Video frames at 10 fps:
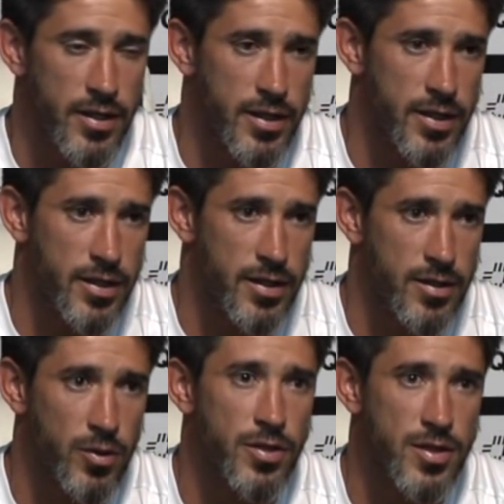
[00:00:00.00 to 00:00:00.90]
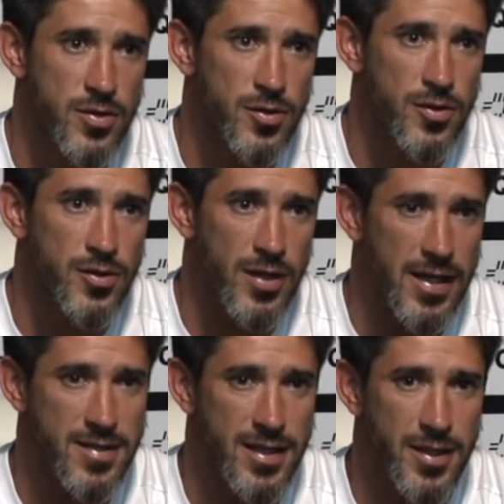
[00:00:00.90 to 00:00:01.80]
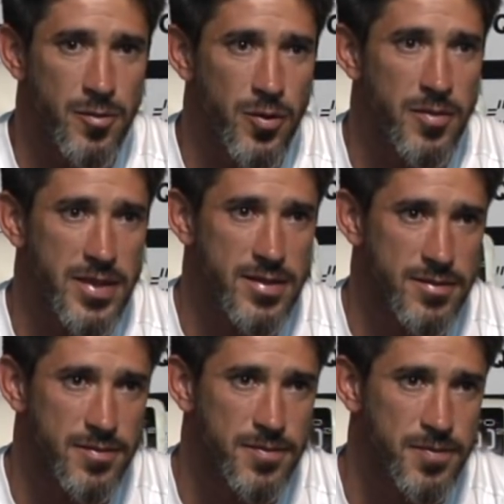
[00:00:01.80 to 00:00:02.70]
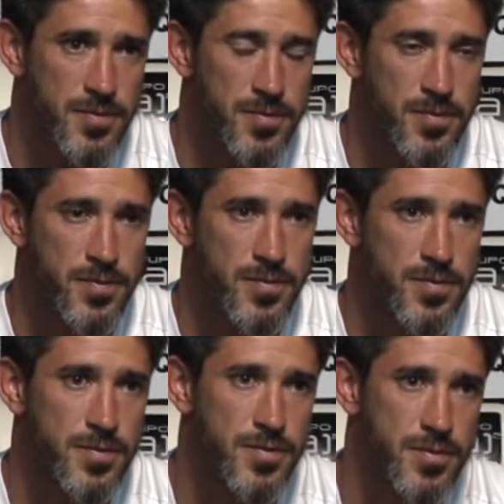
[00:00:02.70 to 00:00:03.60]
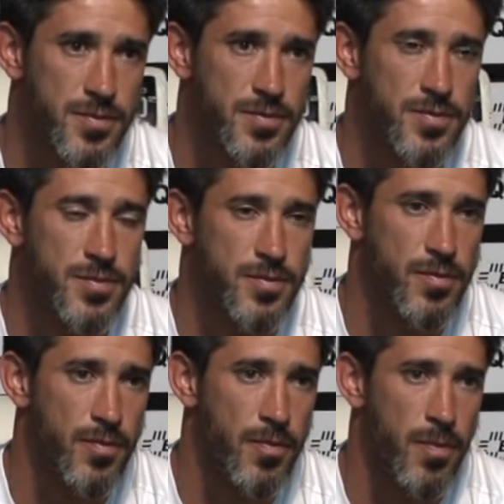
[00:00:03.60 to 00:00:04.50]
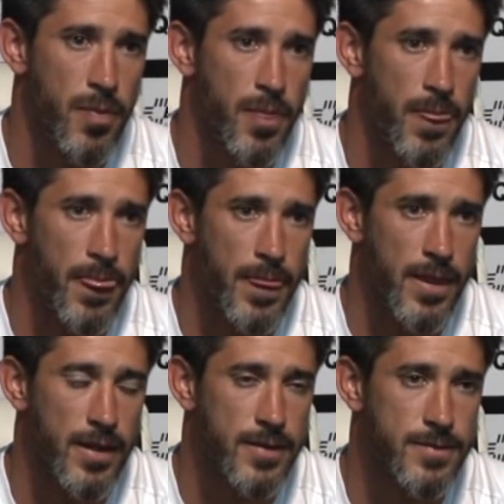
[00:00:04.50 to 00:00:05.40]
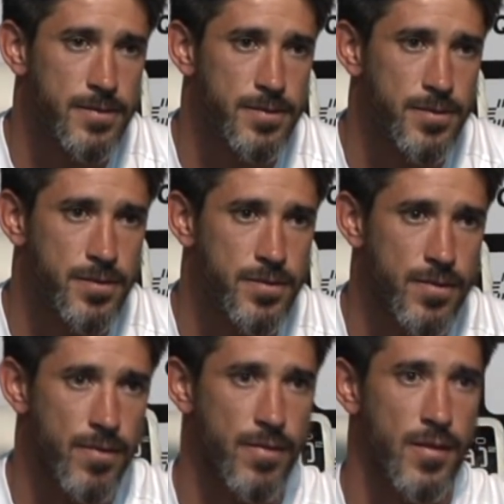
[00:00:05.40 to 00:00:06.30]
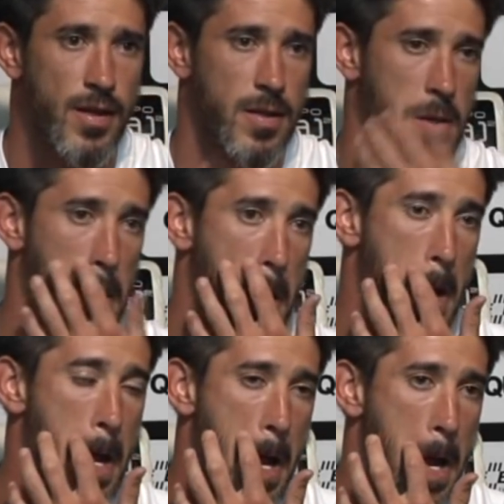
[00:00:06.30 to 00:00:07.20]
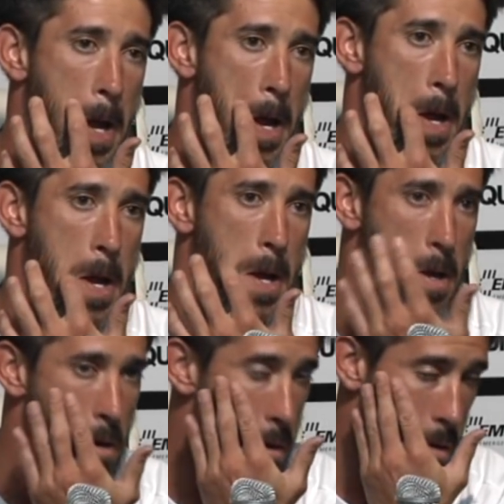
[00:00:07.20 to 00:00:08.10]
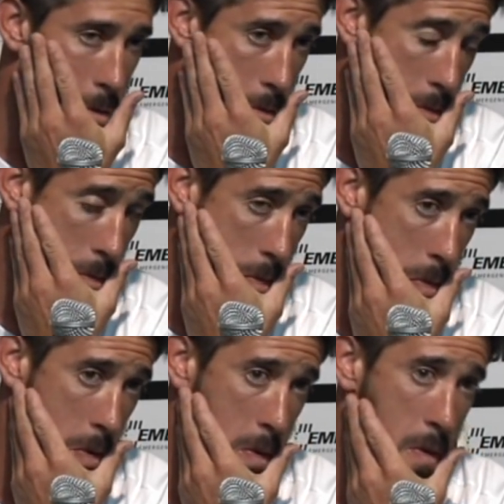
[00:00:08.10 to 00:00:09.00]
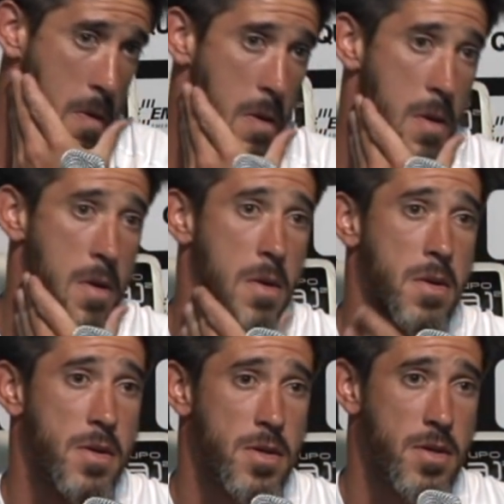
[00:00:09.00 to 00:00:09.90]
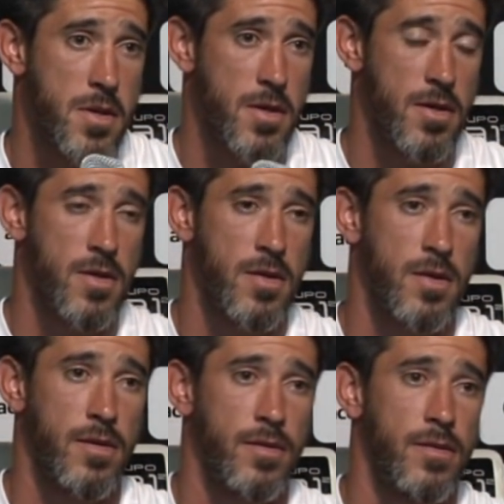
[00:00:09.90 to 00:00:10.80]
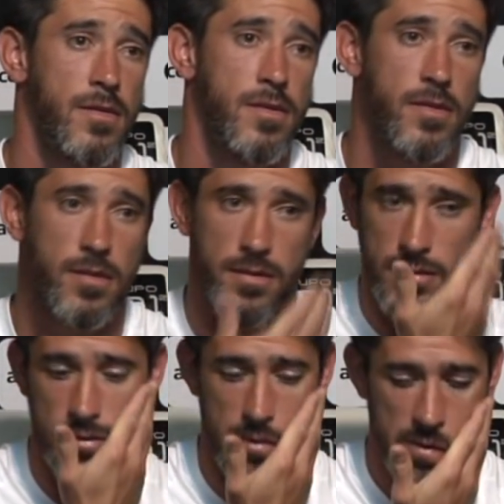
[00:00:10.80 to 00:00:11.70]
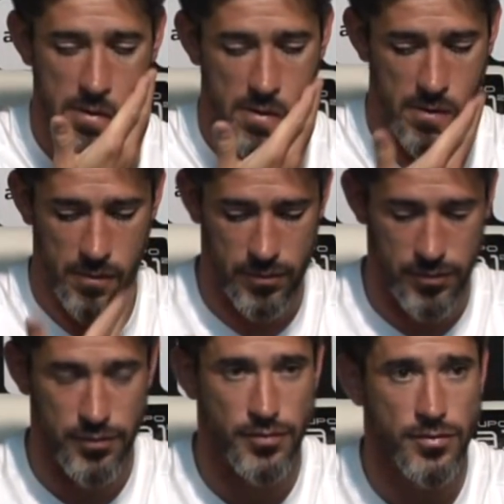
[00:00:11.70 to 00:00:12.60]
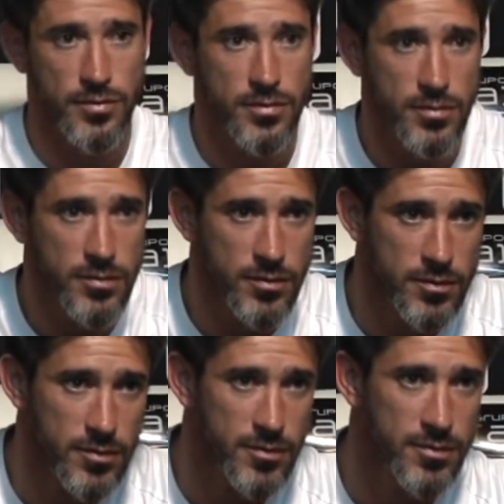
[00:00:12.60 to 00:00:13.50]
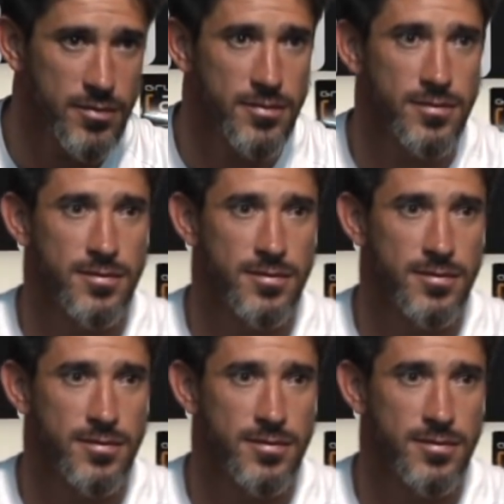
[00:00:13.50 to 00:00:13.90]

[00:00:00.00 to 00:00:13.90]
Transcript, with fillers: Eh, bueno, eso acelera un poco más. Pablo, em, bueno, hablábamos con el entrenador la semana pasada y decía, yo lo dirigí un año y conmigo titular no lo echaron nunca. Te pregunto si, si, es,